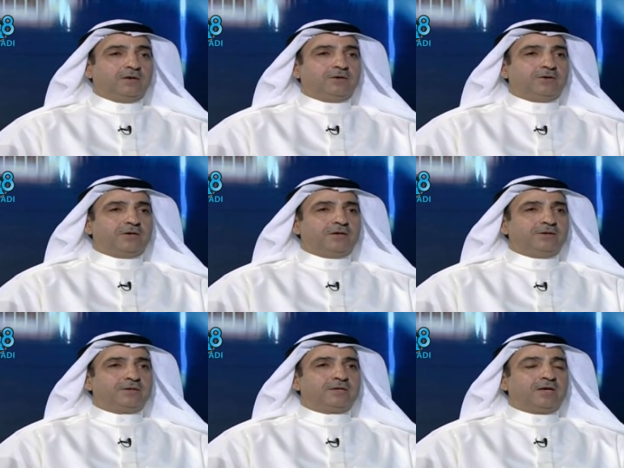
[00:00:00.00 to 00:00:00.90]
أن
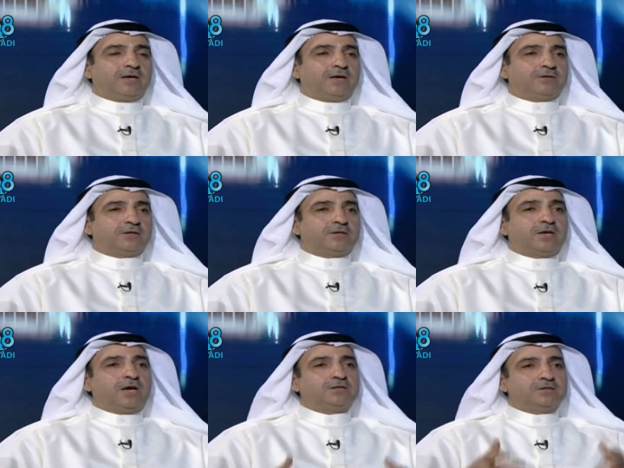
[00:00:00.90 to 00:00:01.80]
أنت
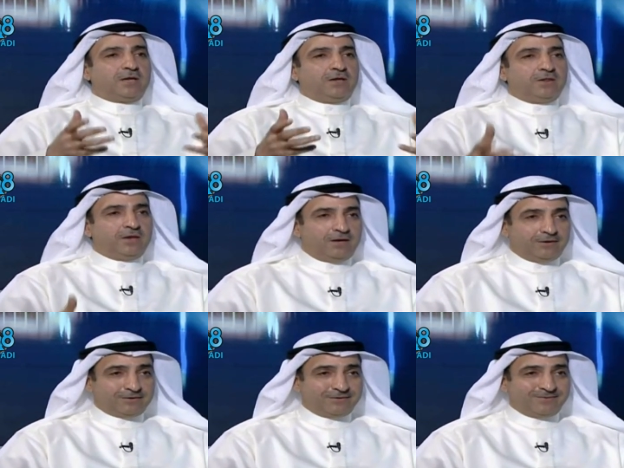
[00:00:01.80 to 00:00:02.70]
تتنازل عن
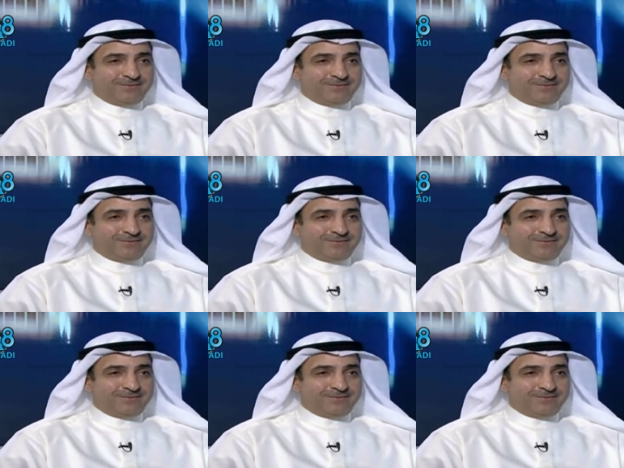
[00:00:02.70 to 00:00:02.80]
ذلك